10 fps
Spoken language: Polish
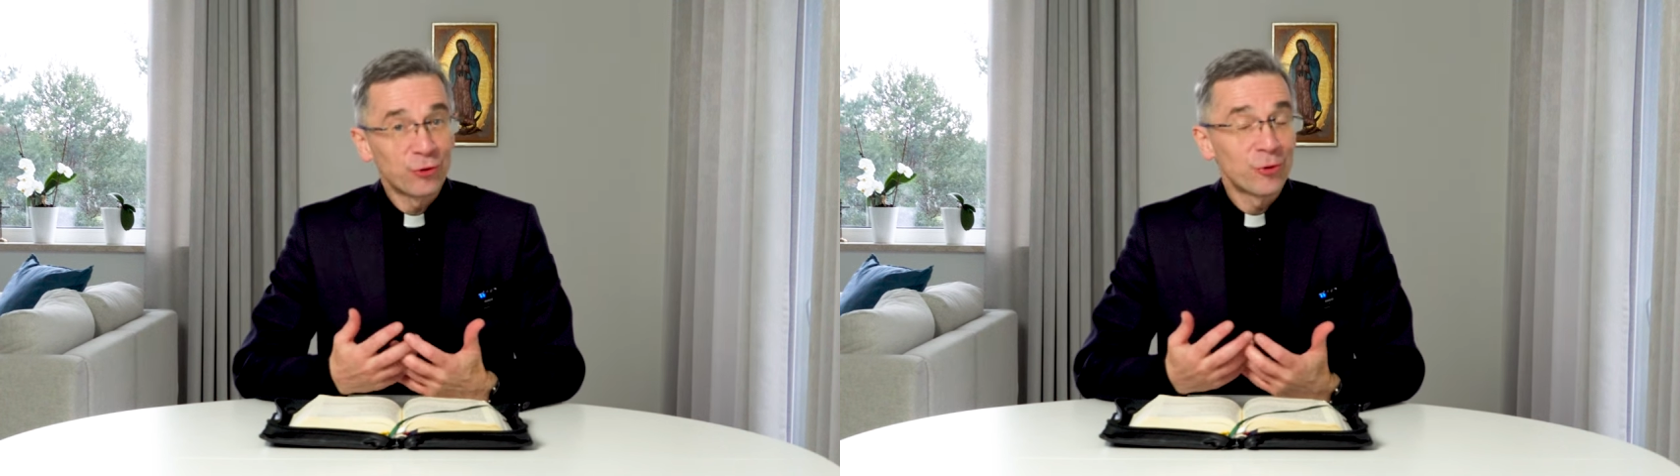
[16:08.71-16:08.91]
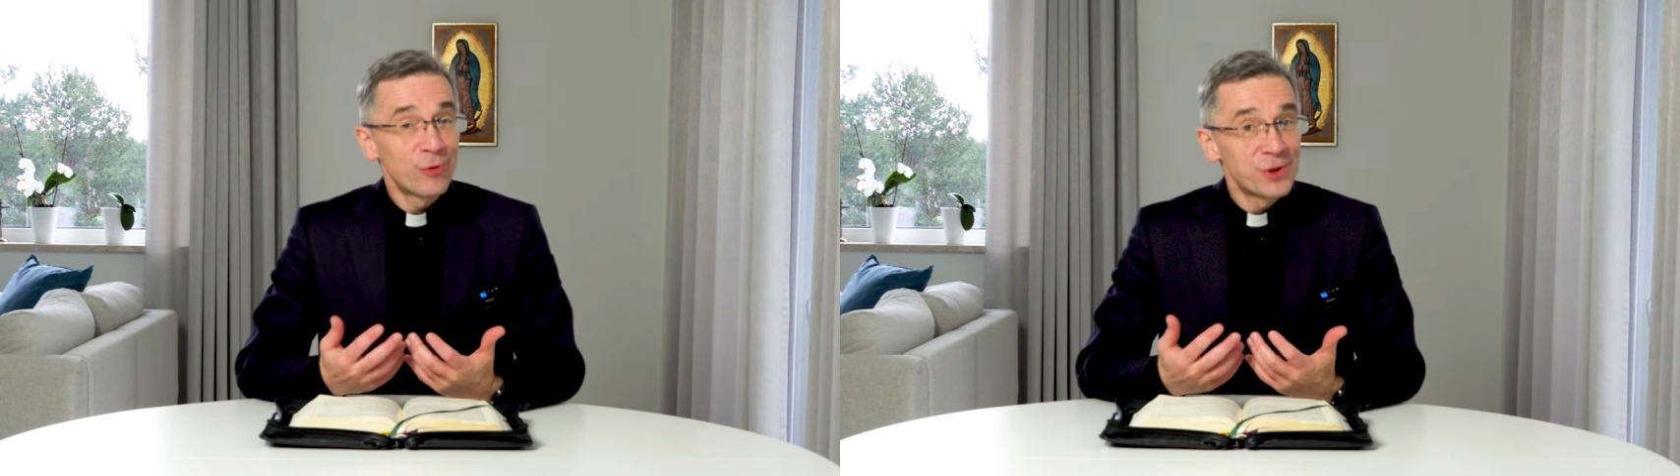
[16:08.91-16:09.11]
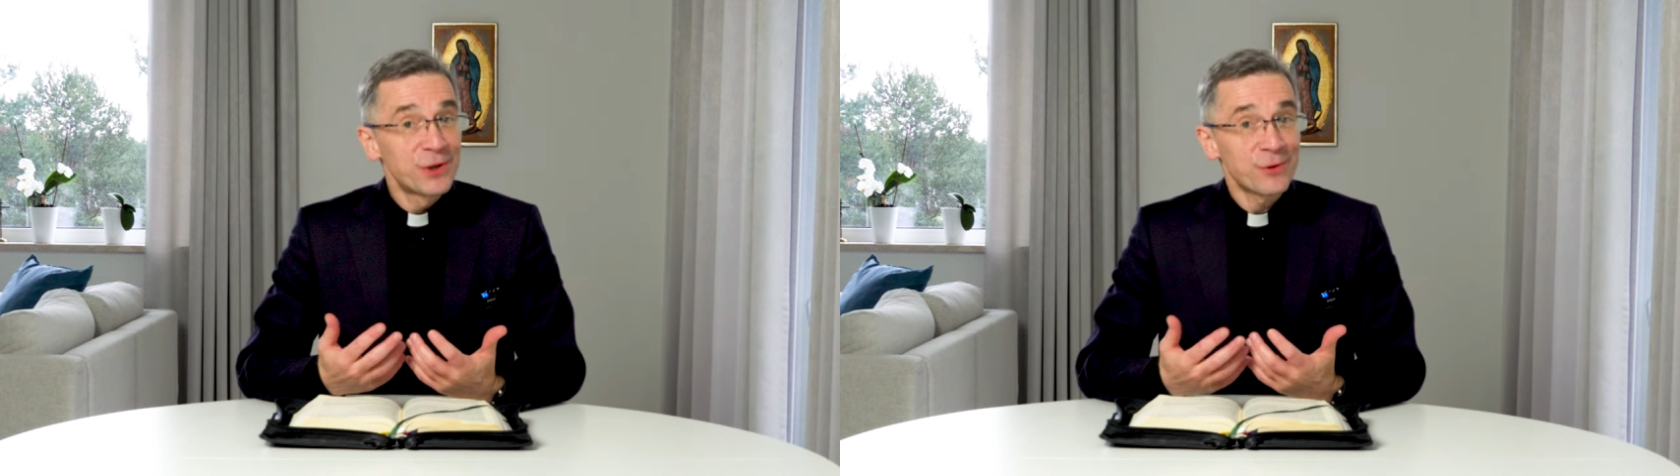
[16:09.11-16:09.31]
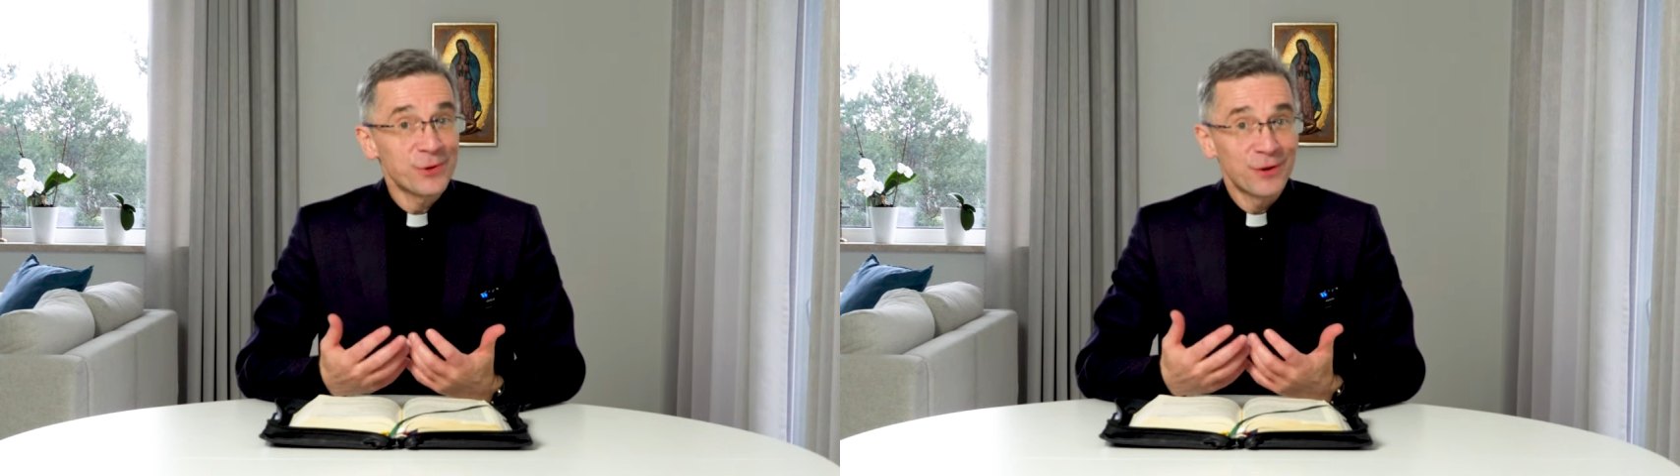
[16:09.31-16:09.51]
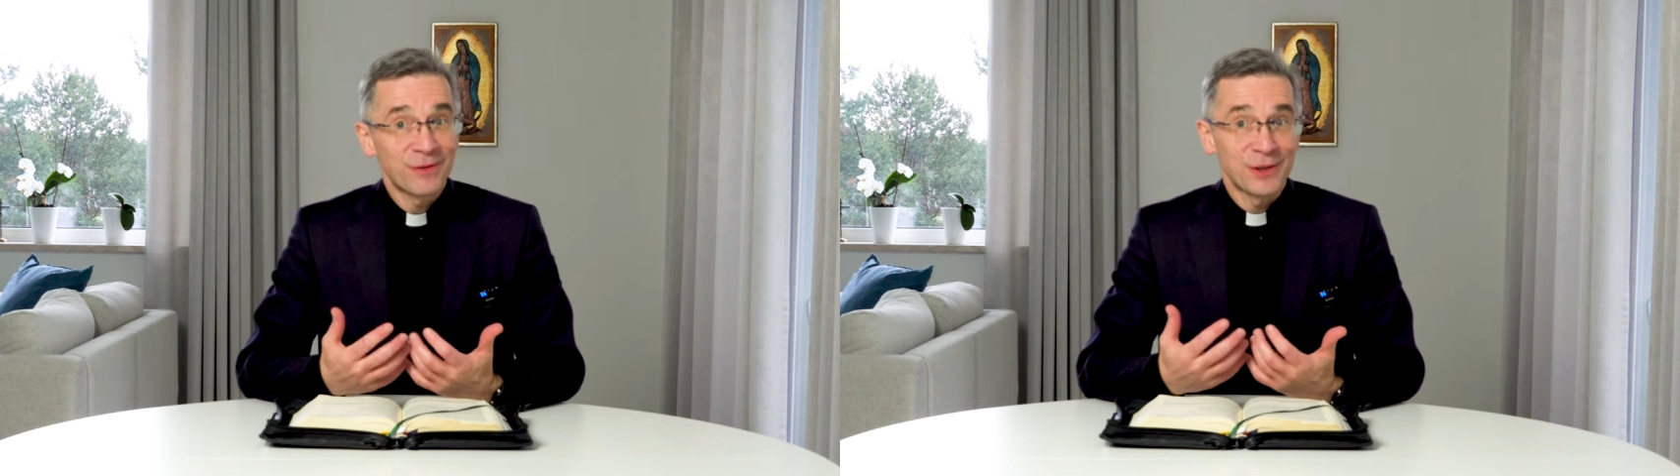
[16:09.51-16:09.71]
to musi
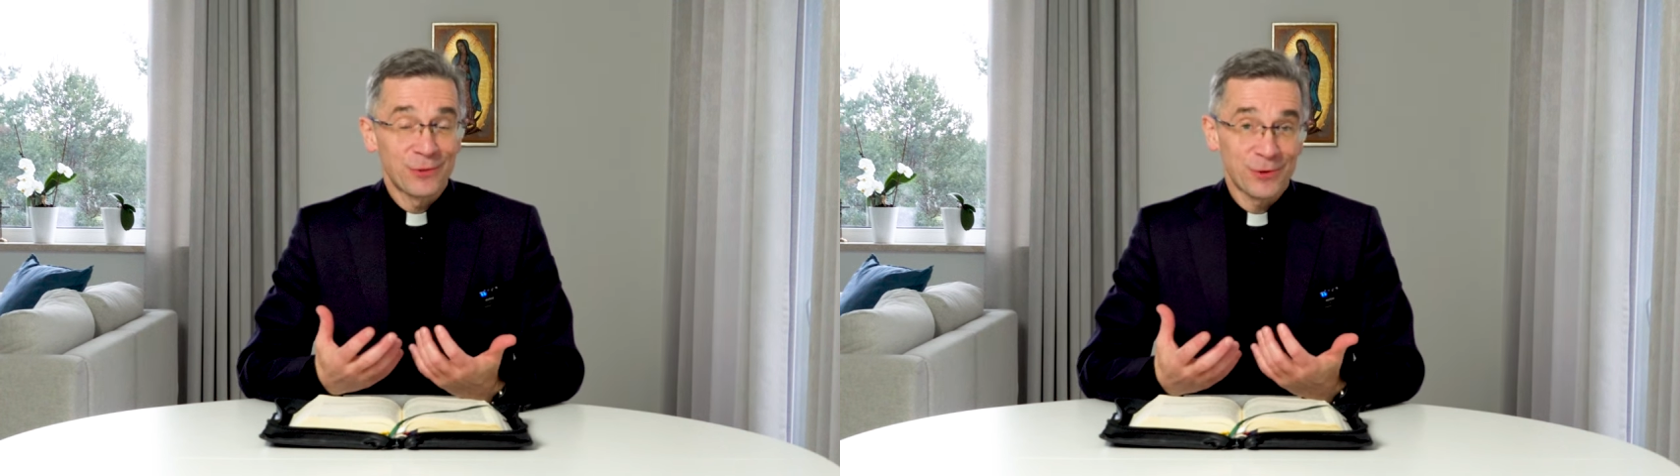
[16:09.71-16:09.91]
kosztować.